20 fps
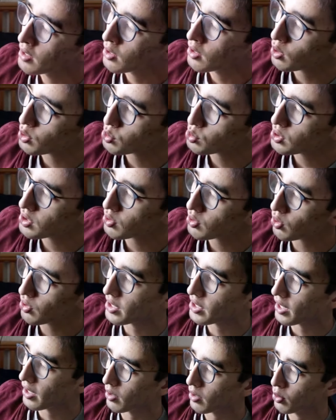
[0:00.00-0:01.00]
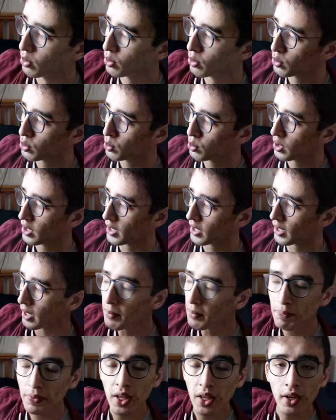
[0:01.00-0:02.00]
Ensuite on a le
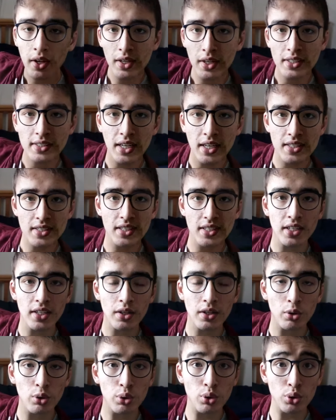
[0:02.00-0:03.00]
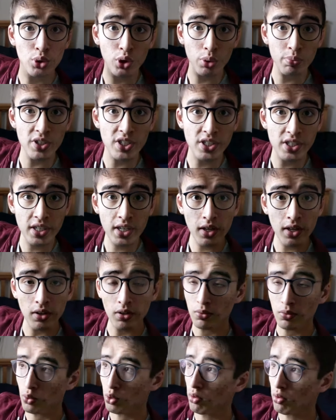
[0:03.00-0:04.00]
QRA, ça c'est le domicile,
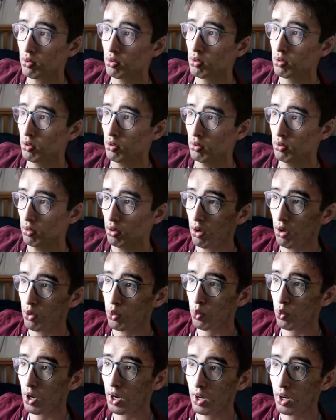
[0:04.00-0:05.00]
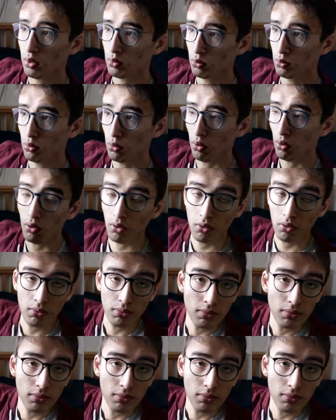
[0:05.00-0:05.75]
donc euh, l'endroit où on